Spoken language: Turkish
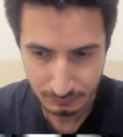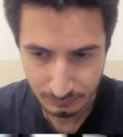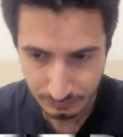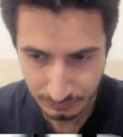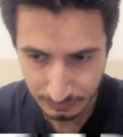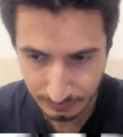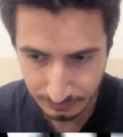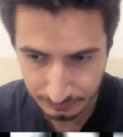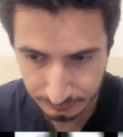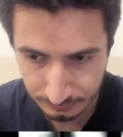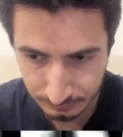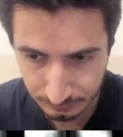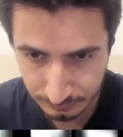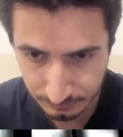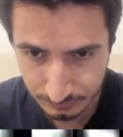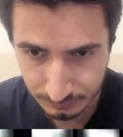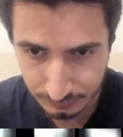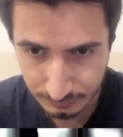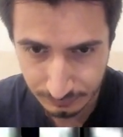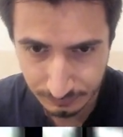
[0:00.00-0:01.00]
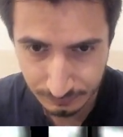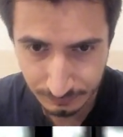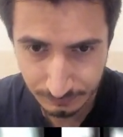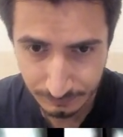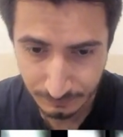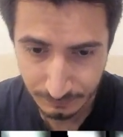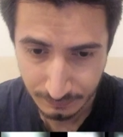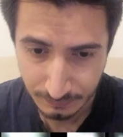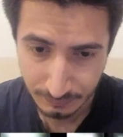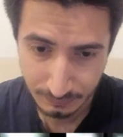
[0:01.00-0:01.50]
Evet.
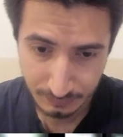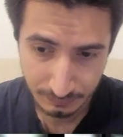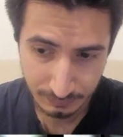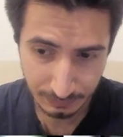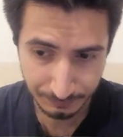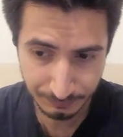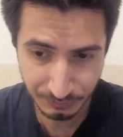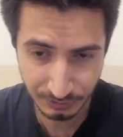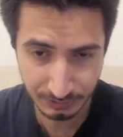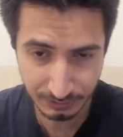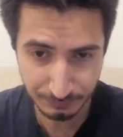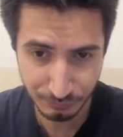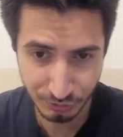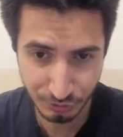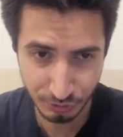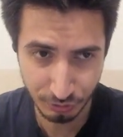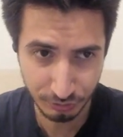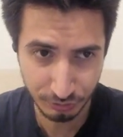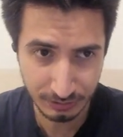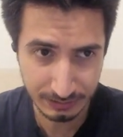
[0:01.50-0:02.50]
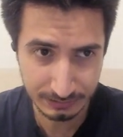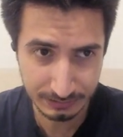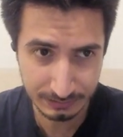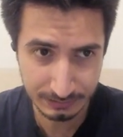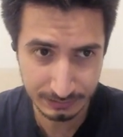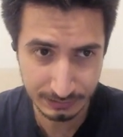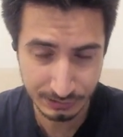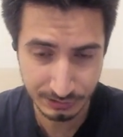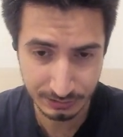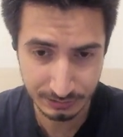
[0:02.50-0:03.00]
Yapacak bir şey yok
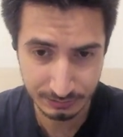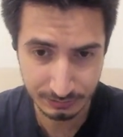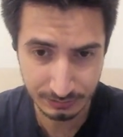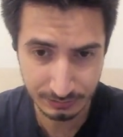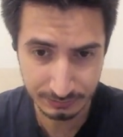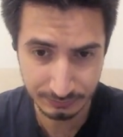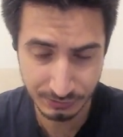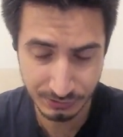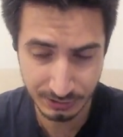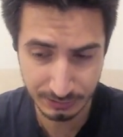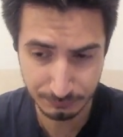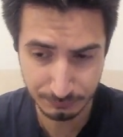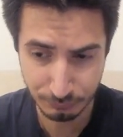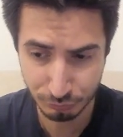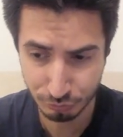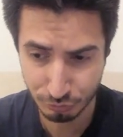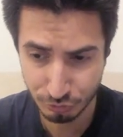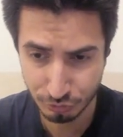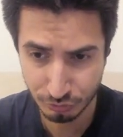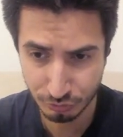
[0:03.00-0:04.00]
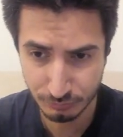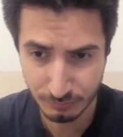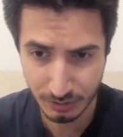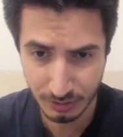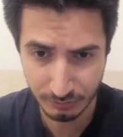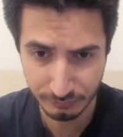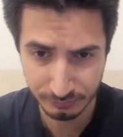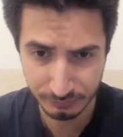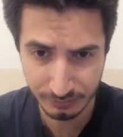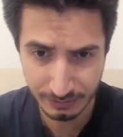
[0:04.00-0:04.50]
arkadaşlar. Atış etme tuşunu
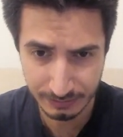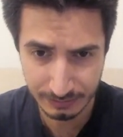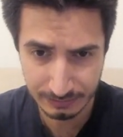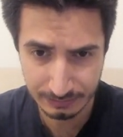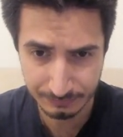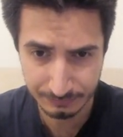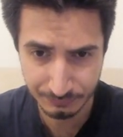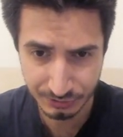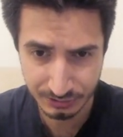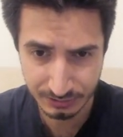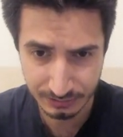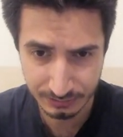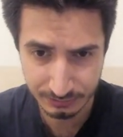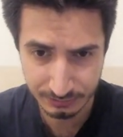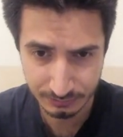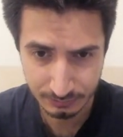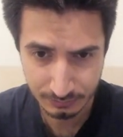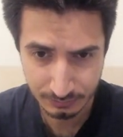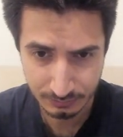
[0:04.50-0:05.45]
mouse'a ayarlamışlar.